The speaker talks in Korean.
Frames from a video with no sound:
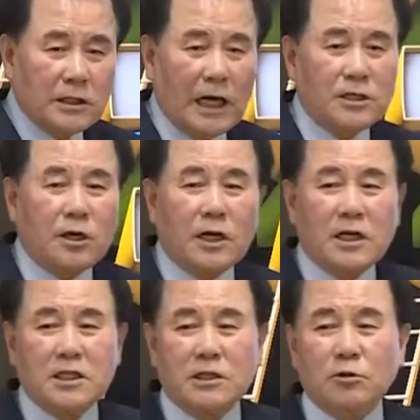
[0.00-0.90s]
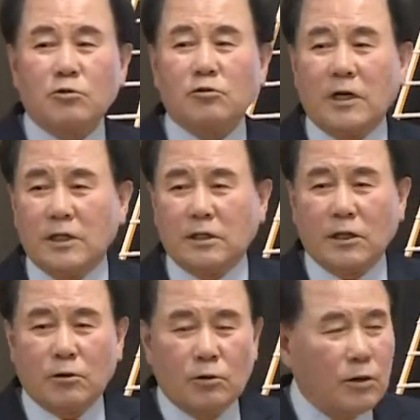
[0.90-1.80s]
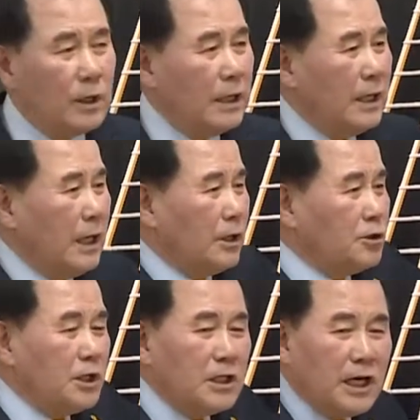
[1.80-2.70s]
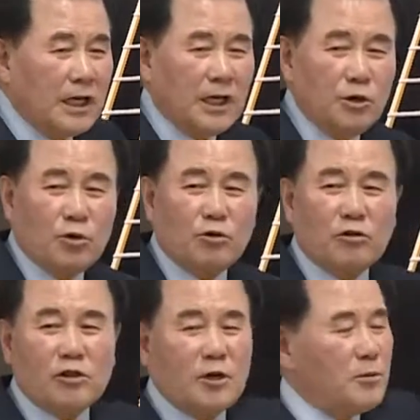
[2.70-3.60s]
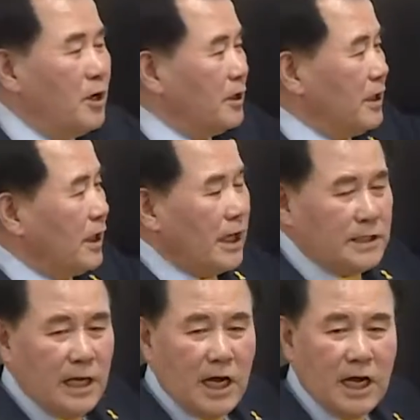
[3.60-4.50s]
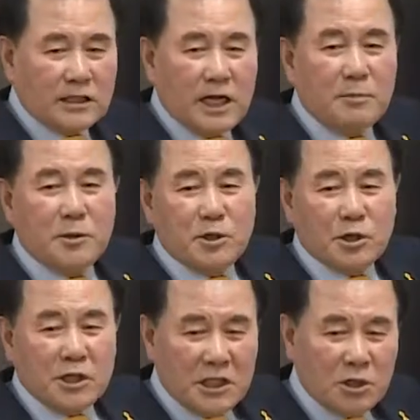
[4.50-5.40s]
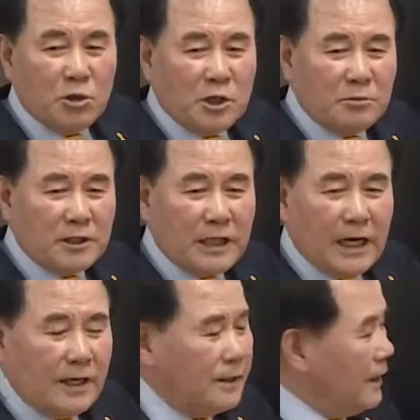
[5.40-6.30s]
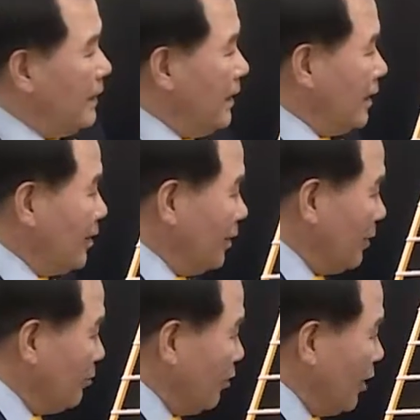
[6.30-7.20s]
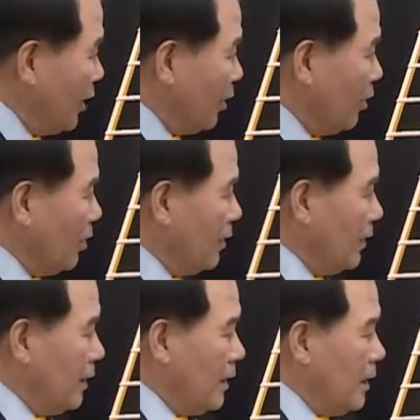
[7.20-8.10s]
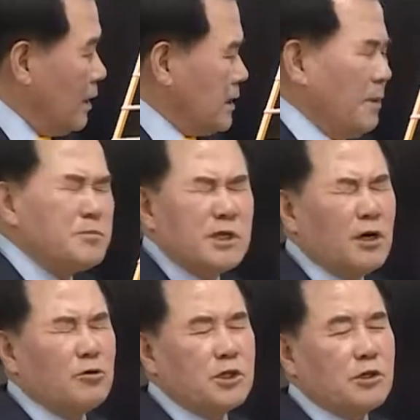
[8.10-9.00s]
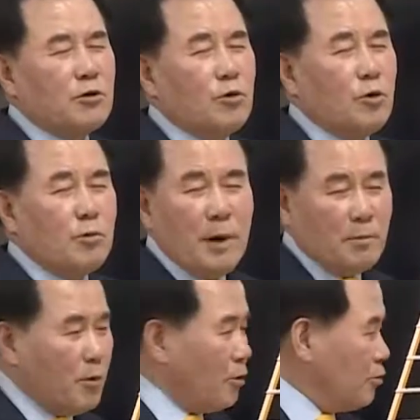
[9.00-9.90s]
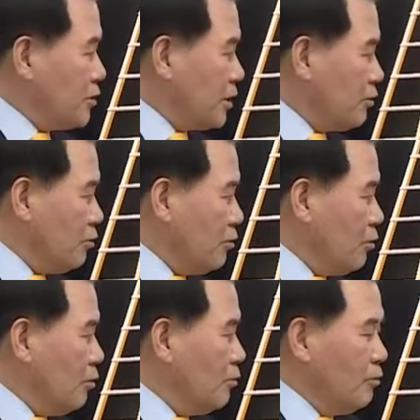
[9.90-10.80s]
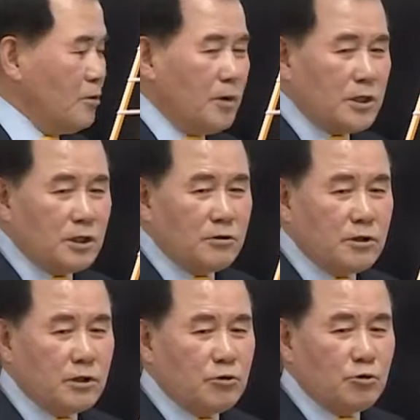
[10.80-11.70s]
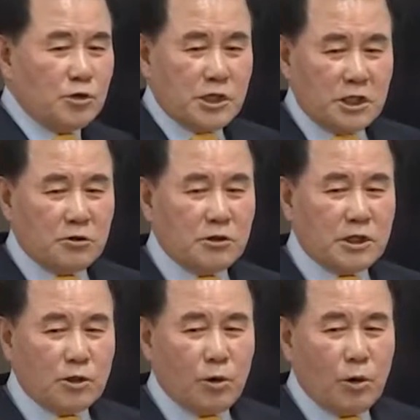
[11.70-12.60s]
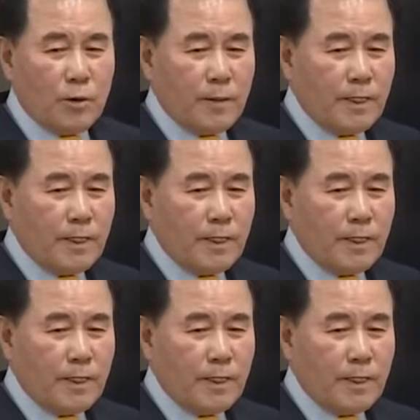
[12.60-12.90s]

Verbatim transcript: 다섯 가지 욕구가 있다고 아주 인간의 욕구를 설명할 때 가장 대표적인 이론입니다. 그런데 뭐예요? 잠자고 싶고 밥 먹고 싶고 물 마시고 싶고 쉬고 싶고